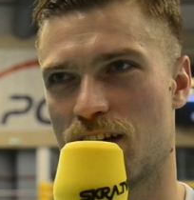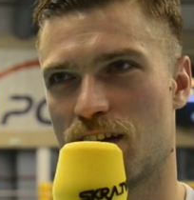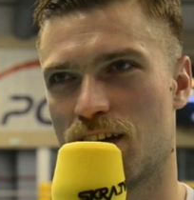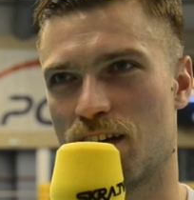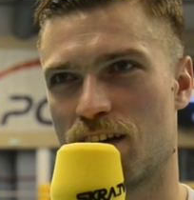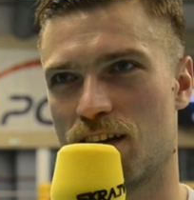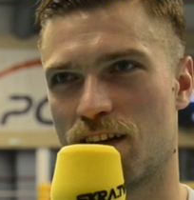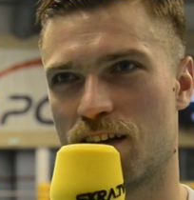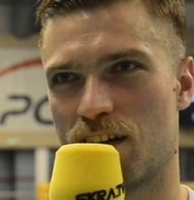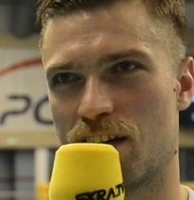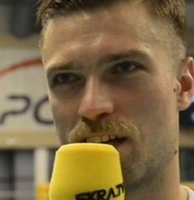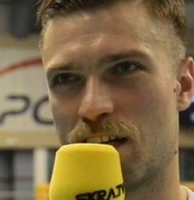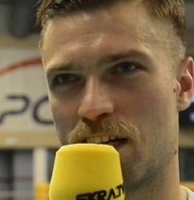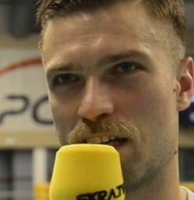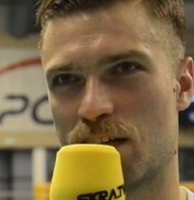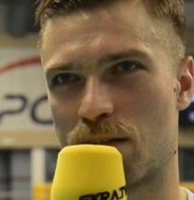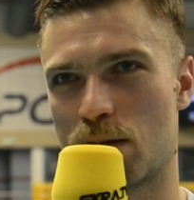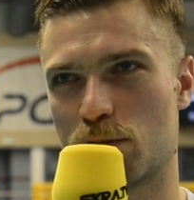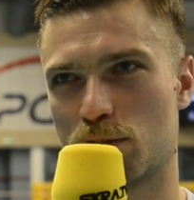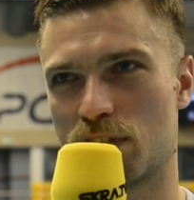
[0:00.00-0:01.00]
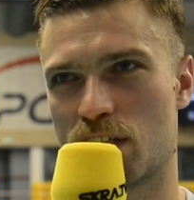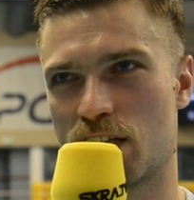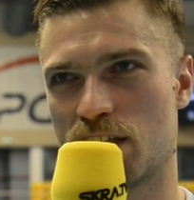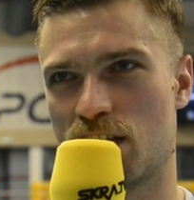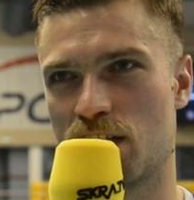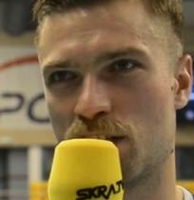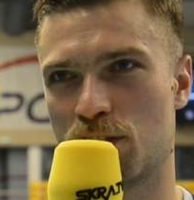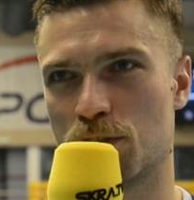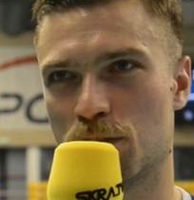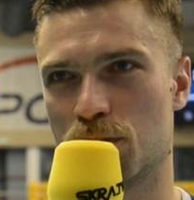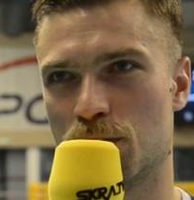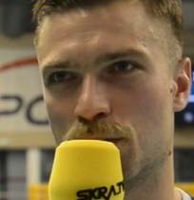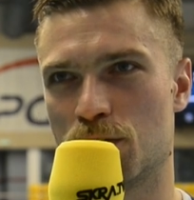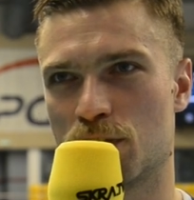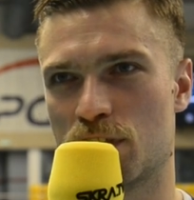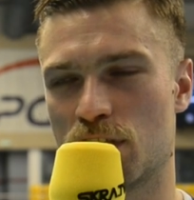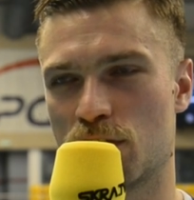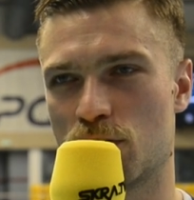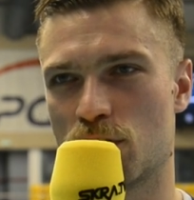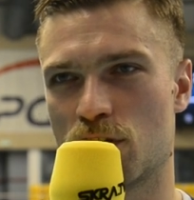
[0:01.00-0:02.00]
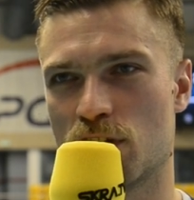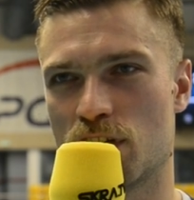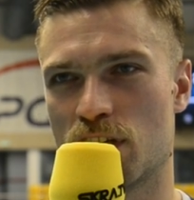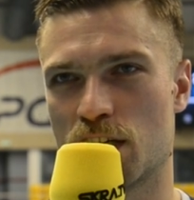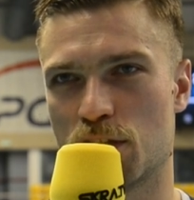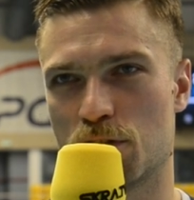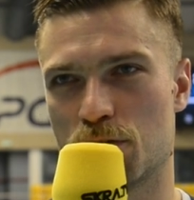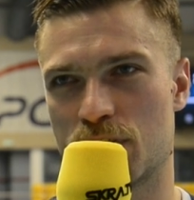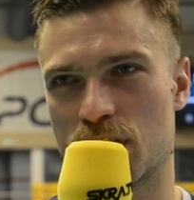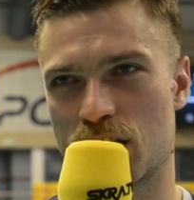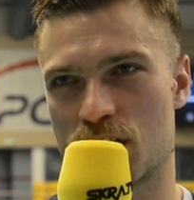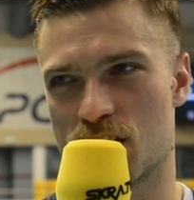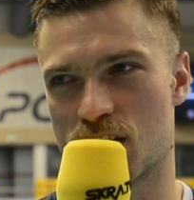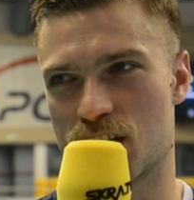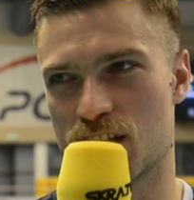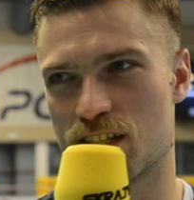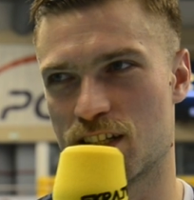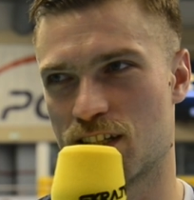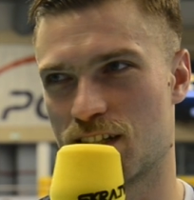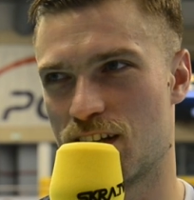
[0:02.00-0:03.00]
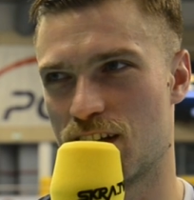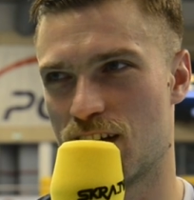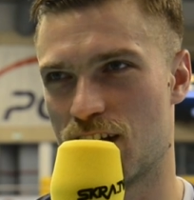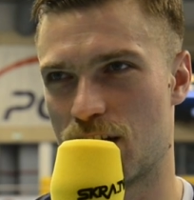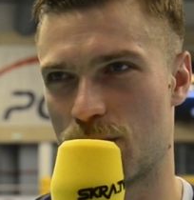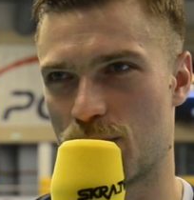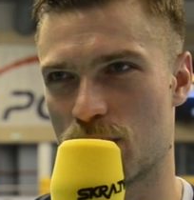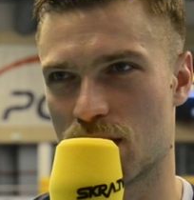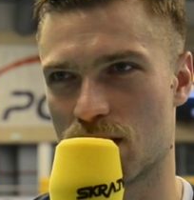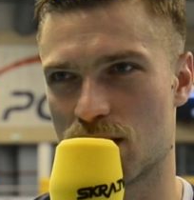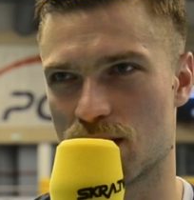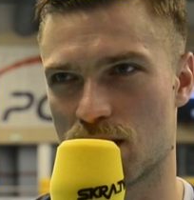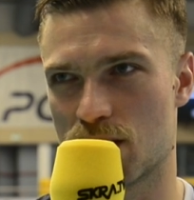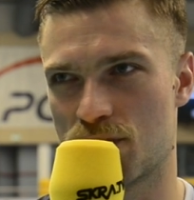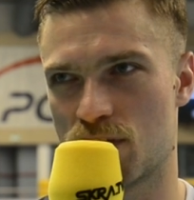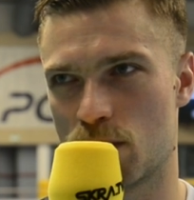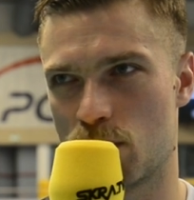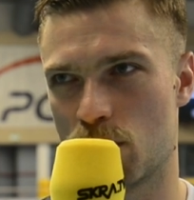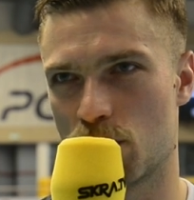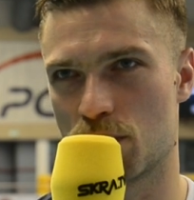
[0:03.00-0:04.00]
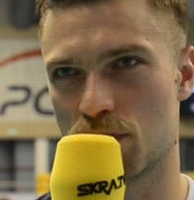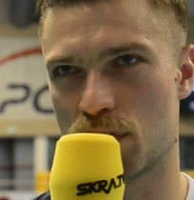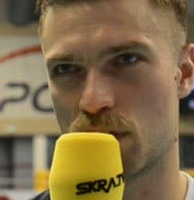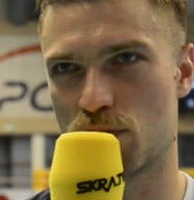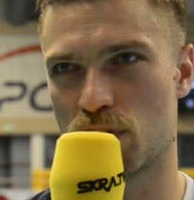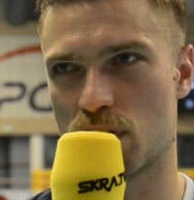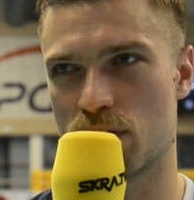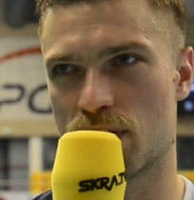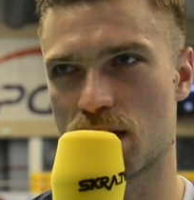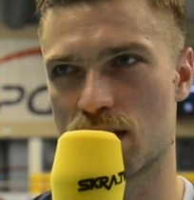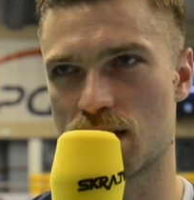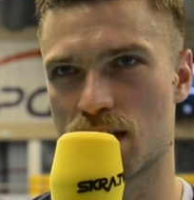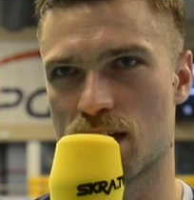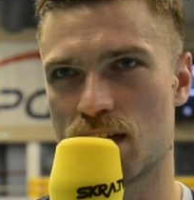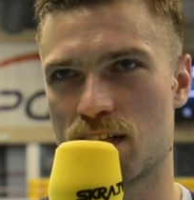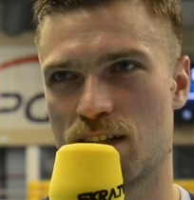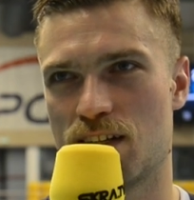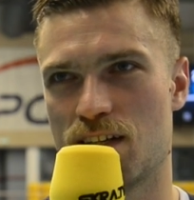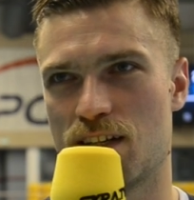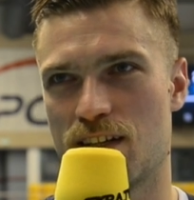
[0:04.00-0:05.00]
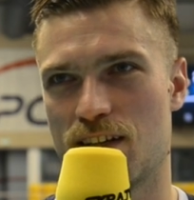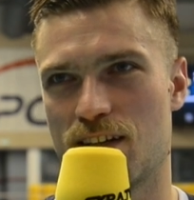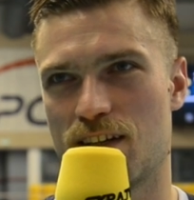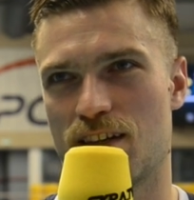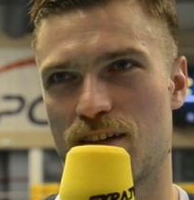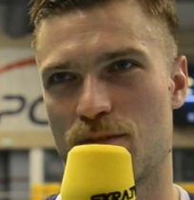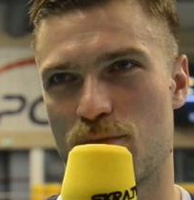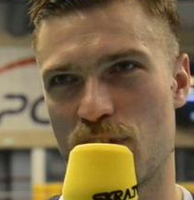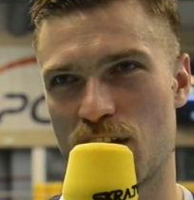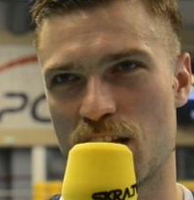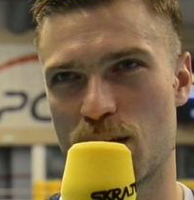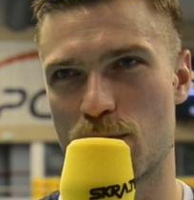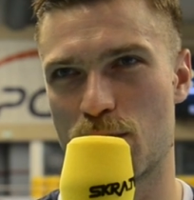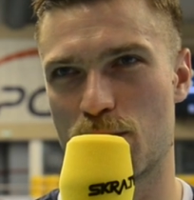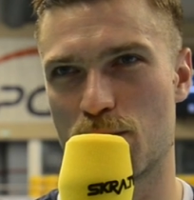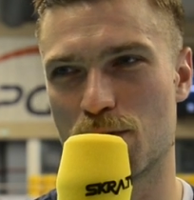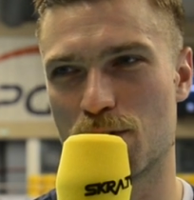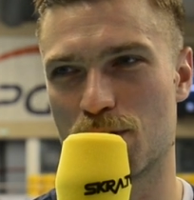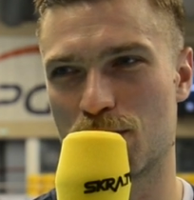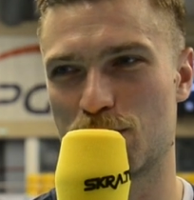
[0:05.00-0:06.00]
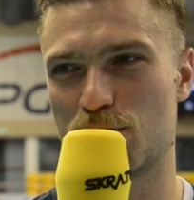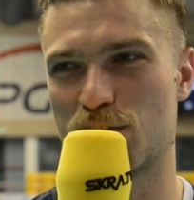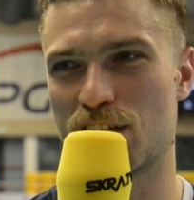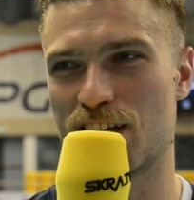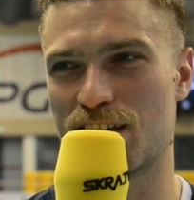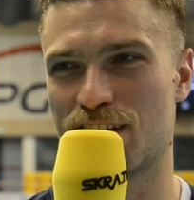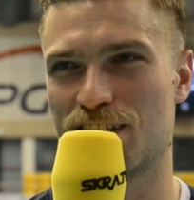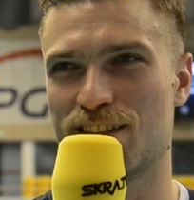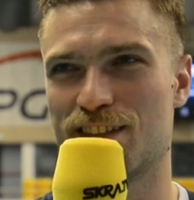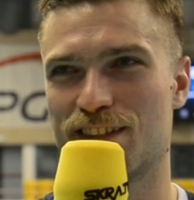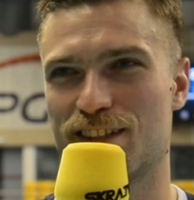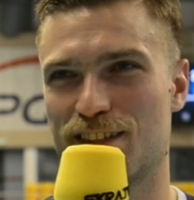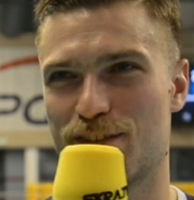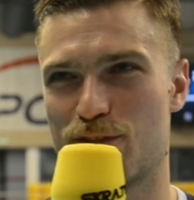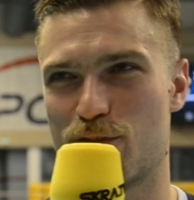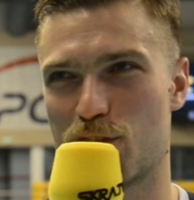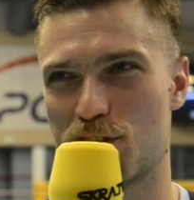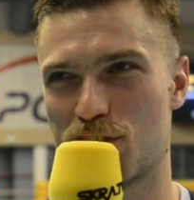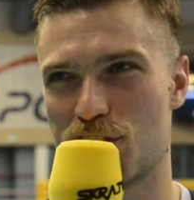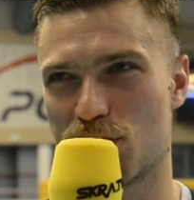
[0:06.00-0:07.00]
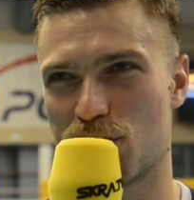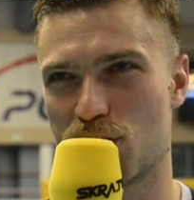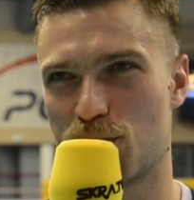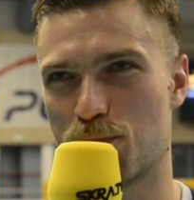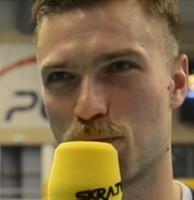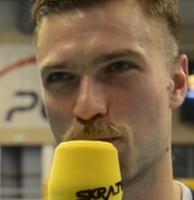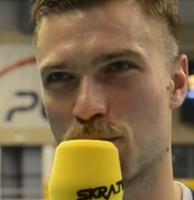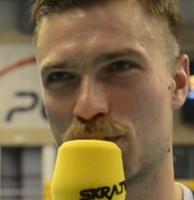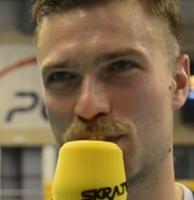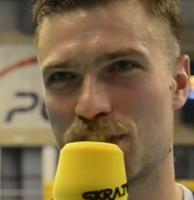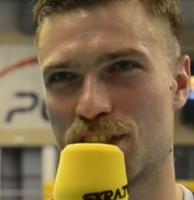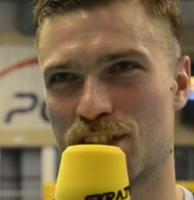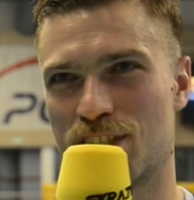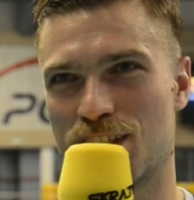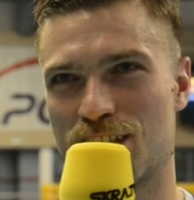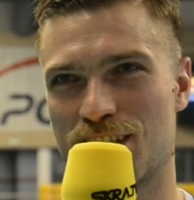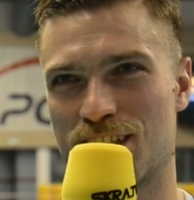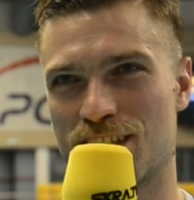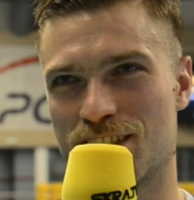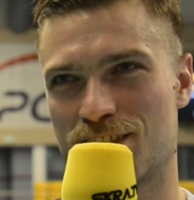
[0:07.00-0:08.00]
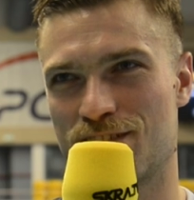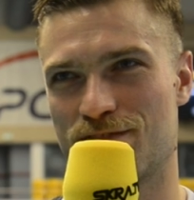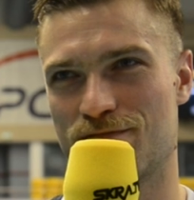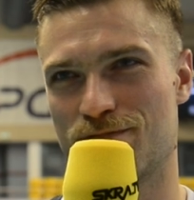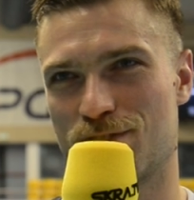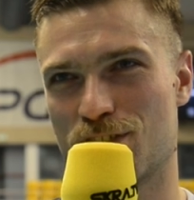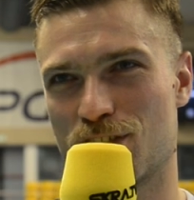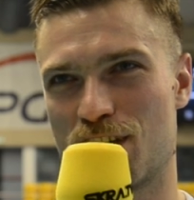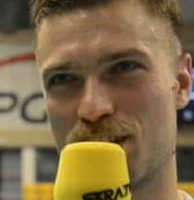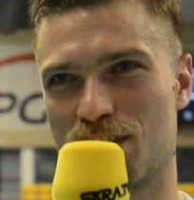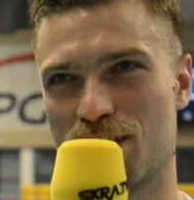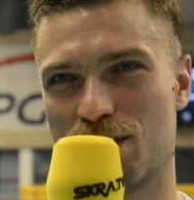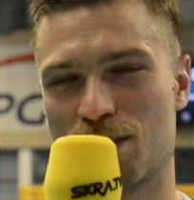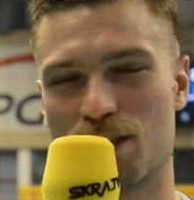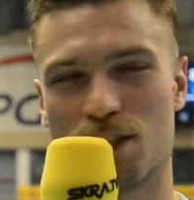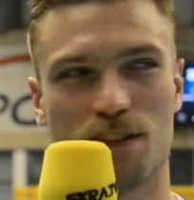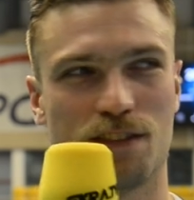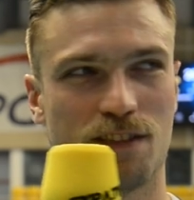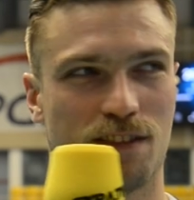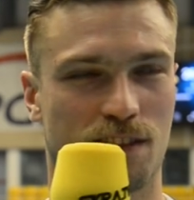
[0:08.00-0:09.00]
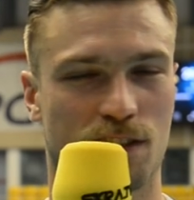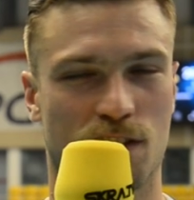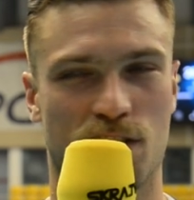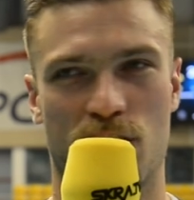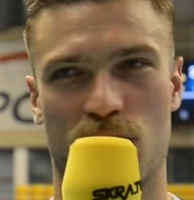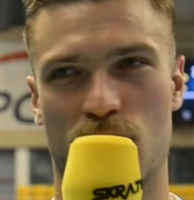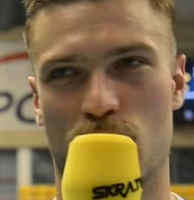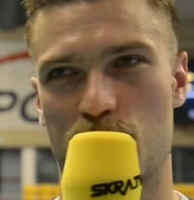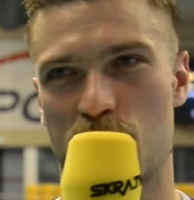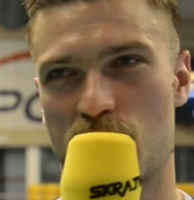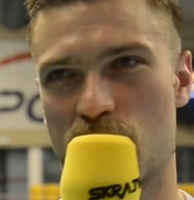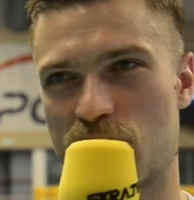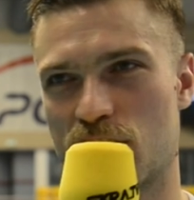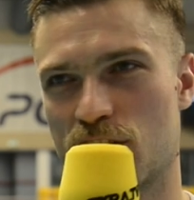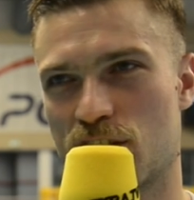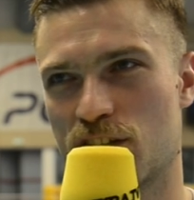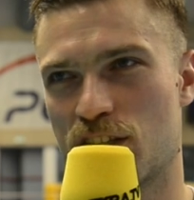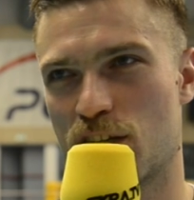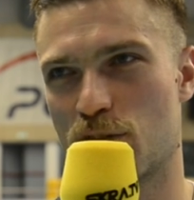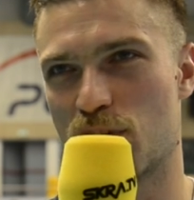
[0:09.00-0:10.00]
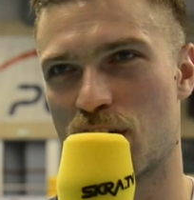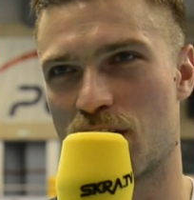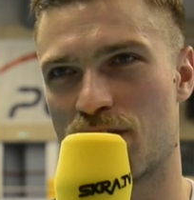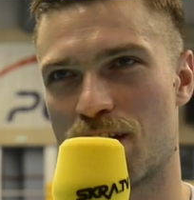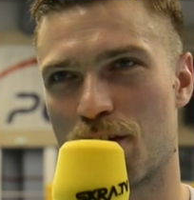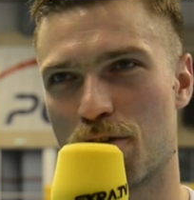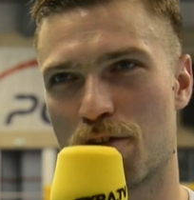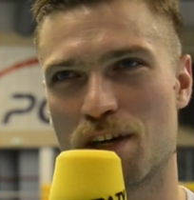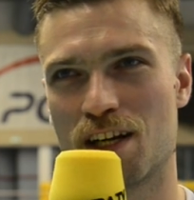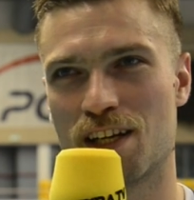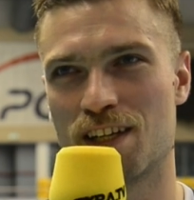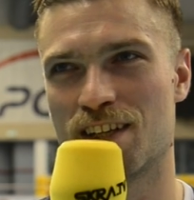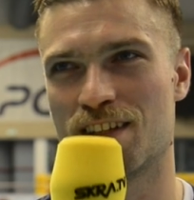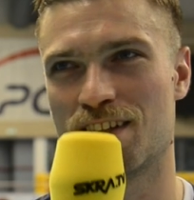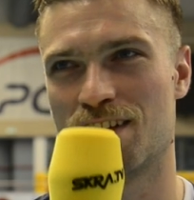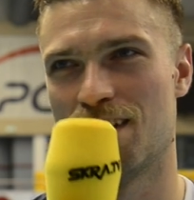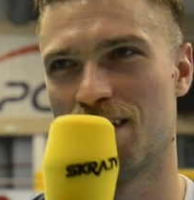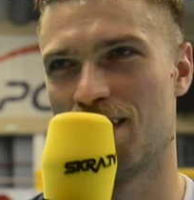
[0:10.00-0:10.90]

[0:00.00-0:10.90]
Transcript: E, mam tutaj kilku, kilku kolegów, także zawsze miło się tutaj wraca. Milej by było tutaj wywozić jakieś punkty, no ale to nie tylko z Oniko mi się tego nie udawało, ale